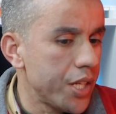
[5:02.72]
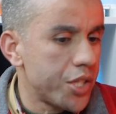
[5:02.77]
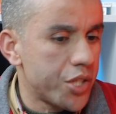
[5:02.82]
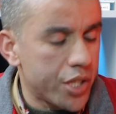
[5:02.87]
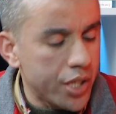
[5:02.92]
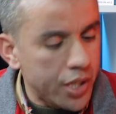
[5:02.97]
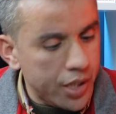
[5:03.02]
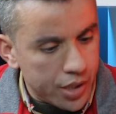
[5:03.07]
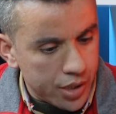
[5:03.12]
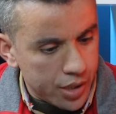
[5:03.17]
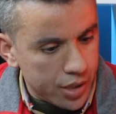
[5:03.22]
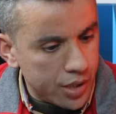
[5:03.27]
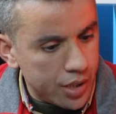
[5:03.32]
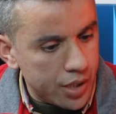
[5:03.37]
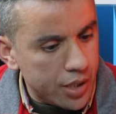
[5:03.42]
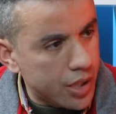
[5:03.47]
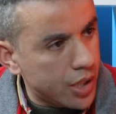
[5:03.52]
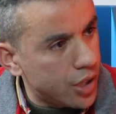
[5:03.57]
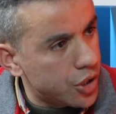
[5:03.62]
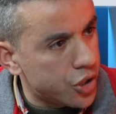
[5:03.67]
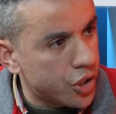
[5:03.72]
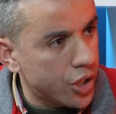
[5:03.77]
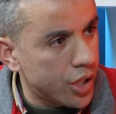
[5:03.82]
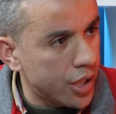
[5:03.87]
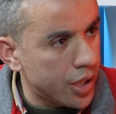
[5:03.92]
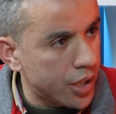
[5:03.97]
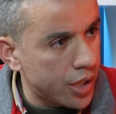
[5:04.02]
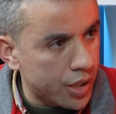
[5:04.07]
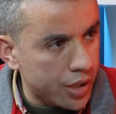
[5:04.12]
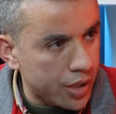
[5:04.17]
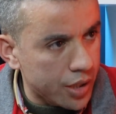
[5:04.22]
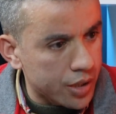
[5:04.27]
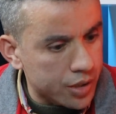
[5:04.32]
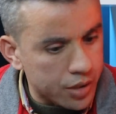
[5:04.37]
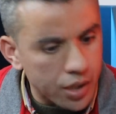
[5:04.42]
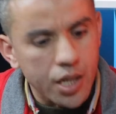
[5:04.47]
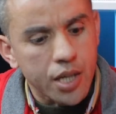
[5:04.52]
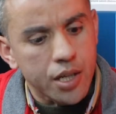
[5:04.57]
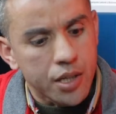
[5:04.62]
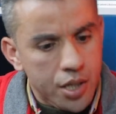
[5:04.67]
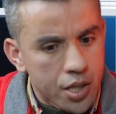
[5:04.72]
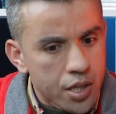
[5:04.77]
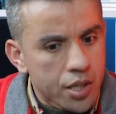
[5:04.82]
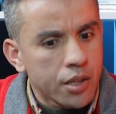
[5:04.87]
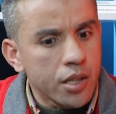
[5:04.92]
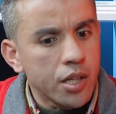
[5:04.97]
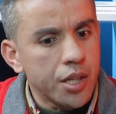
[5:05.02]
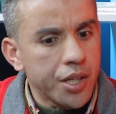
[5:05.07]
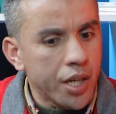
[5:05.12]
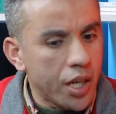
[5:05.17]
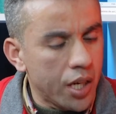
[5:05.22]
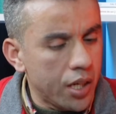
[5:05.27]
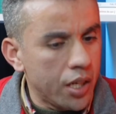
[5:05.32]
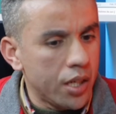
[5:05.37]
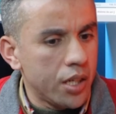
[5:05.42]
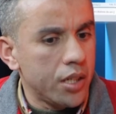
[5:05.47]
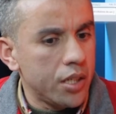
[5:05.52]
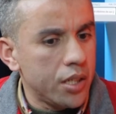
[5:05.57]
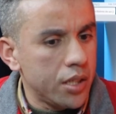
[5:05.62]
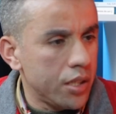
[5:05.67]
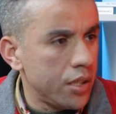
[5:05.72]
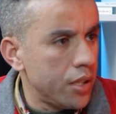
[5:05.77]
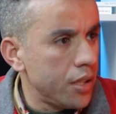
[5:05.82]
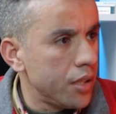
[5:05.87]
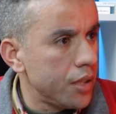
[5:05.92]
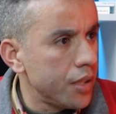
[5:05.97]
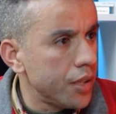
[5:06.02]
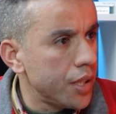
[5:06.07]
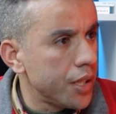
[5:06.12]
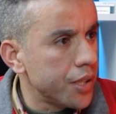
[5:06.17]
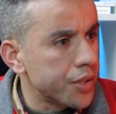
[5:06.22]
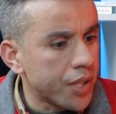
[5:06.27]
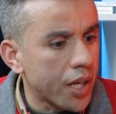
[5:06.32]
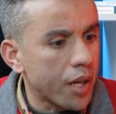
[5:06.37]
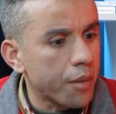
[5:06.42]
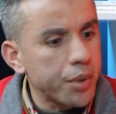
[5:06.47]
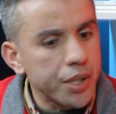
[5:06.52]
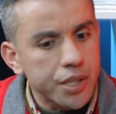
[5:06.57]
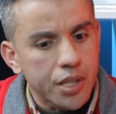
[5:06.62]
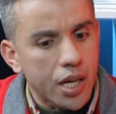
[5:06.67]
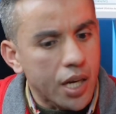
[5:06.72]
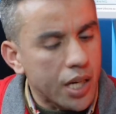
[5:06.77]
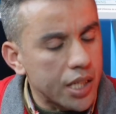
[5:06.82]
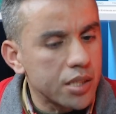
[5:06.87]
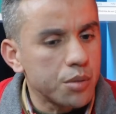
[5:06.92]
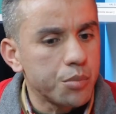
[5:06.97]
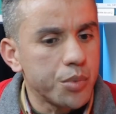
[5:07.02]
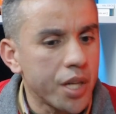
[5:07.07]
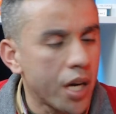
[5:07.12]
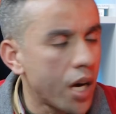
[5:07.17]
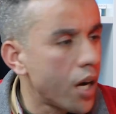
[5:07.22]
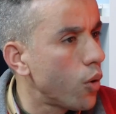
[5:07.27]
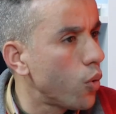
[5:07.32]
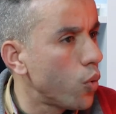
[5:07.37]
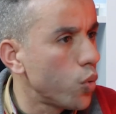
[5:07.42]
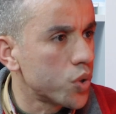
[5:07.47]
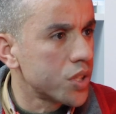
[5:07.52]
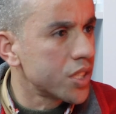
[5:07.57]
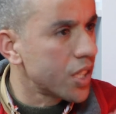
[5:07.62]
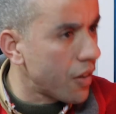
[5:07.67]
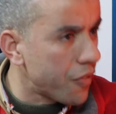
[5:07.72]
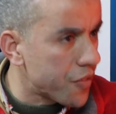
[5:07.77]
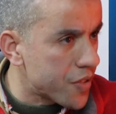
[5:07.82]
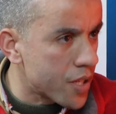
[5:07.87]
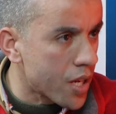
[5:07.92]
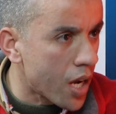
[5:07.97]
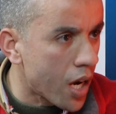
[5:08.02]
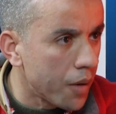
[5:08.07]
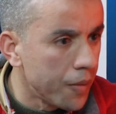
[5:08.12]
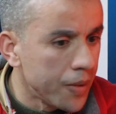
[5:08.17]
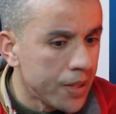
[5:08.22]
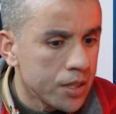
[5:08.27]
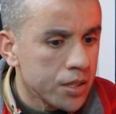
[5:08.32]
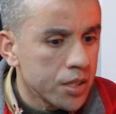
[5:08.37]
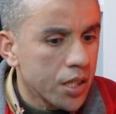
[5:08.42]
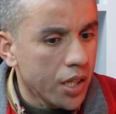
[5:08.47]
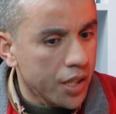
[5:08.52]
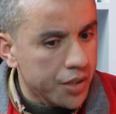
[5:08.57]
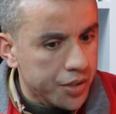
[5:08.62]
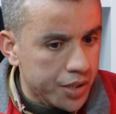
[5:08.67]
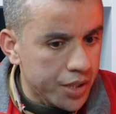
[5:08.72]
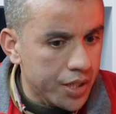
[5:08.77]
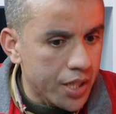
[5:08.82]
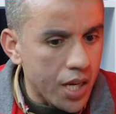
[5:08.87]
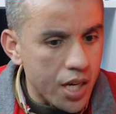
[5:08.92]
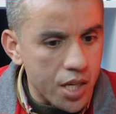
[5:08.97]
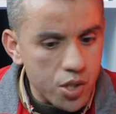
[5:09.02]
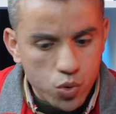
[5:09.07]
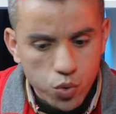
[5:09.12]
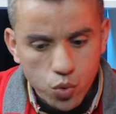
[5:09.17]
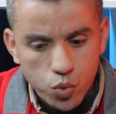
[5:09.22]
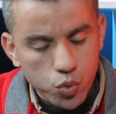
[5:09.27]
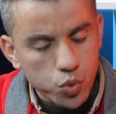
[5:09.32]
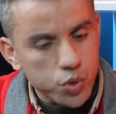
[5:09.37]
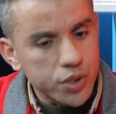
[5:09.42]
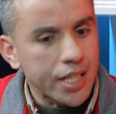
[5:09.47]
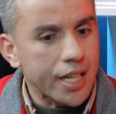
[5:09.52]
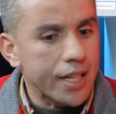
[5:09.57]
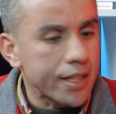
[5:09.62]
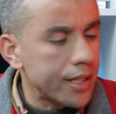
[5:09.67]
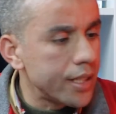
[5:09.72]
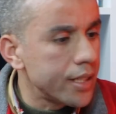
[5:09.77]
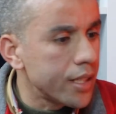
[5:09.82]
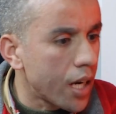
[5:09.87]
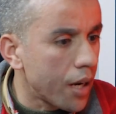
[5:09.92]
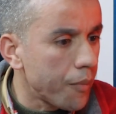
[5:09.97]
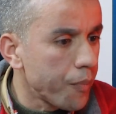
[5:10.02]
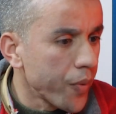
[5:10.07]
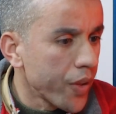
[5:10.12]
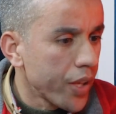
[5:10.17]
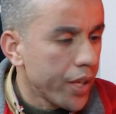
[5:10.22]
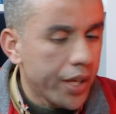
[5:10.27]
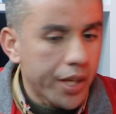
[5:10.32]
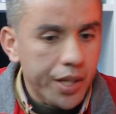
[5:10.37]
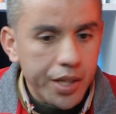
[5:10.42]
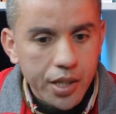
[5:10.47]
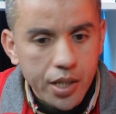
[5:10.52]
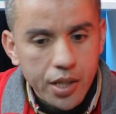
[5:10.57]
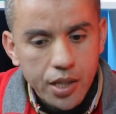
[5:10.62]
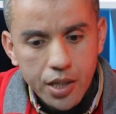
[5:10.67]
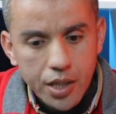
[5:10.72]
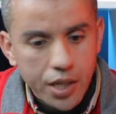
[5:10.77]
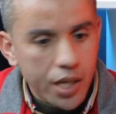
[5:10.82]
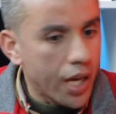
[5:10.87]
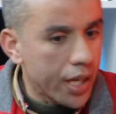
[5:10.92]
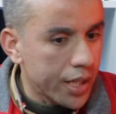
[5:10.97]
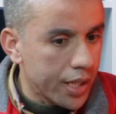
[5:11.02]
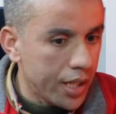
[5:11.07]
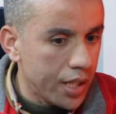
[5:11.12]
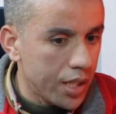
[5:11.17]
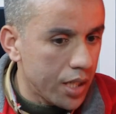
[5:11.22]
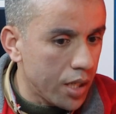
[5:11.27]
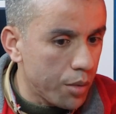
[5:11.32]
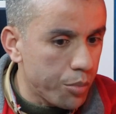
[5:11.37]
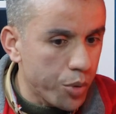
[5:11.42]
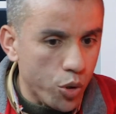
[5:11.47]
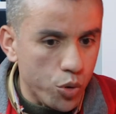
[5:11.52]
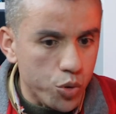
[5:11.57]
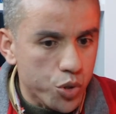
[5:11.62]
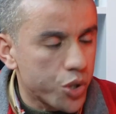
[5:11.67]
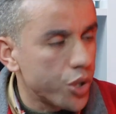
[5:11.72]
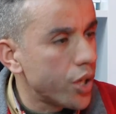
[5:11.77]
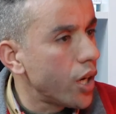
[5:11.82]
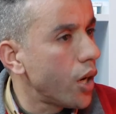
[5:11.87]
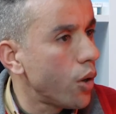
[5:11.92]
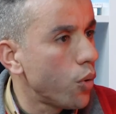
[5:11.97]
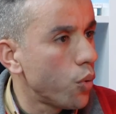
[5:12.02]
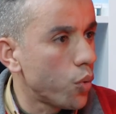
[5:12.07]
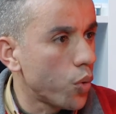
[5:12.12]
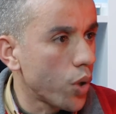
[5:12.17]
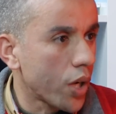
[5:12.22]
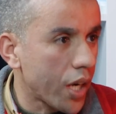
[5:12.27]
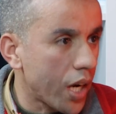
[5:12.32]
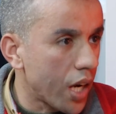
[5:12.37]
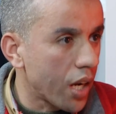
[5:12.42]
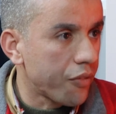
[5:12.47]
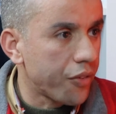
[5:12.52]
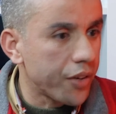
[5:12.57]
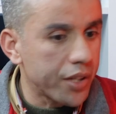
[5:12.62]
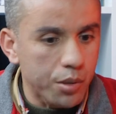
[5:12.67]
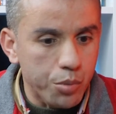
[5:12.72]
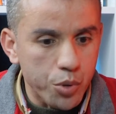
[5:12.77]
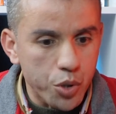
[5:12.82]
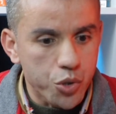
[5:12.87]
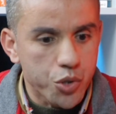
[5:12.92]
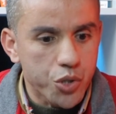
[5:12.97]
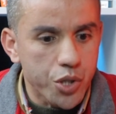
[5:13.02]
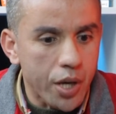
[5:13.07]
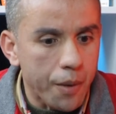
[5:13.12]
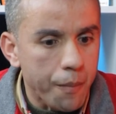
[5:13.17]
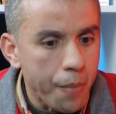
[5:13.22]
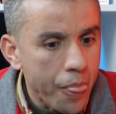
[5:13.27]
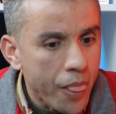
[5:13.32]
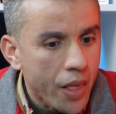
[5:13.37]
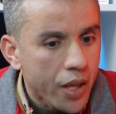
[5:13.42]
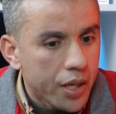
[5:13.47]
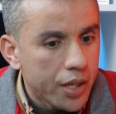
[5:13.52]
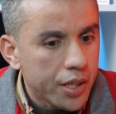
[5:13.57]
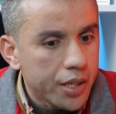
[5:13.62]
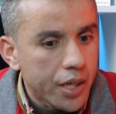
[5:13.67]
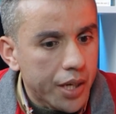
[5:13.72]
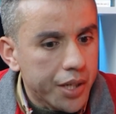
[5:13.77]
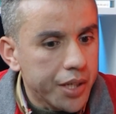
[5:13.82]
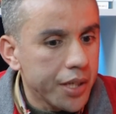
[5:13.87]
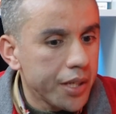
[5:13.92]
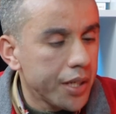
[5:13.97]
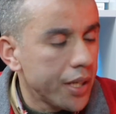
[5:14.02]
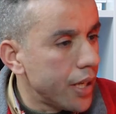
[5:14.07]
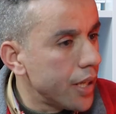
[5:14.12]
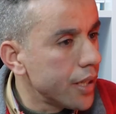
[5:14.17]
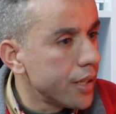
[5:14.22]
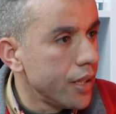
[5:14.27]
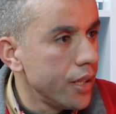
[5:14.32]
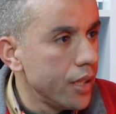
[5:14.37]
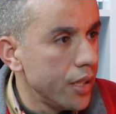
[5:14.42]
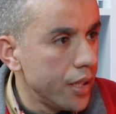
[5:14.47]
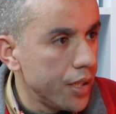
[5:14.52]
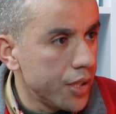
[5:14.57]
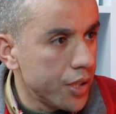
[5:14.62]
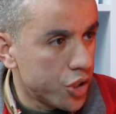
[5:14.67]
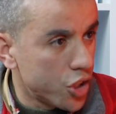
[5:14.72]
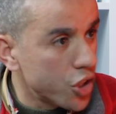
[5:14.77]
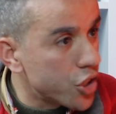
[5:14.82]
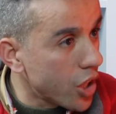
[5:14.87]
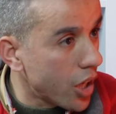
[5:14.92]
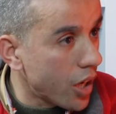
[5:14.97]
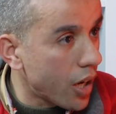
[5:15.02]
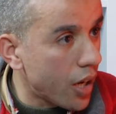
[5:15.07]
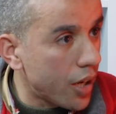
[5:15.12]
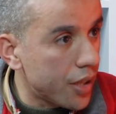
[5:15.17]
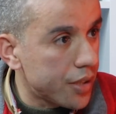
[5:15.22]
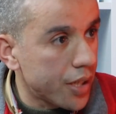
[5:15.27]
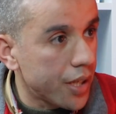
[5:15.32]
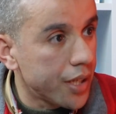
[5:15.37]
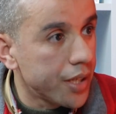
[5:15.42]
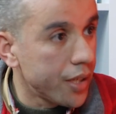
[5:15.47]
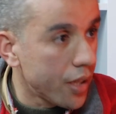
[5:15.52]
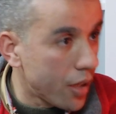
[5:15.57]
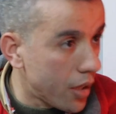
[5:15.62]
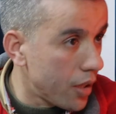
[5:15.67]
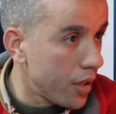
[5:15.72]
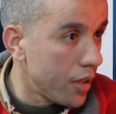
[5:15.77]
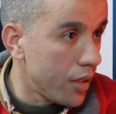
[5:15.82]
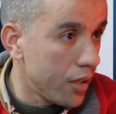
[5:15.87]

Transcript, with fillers: هذا الشيء اللي الشيء اللي طرا طلعنا للدار البيضاء خدمنا وتكفسنا عند الناس وتقاتلنا يعني على هذا البيع والشراء وراك عارف هذا البيع والشراء يعني هذه التجاره راه هي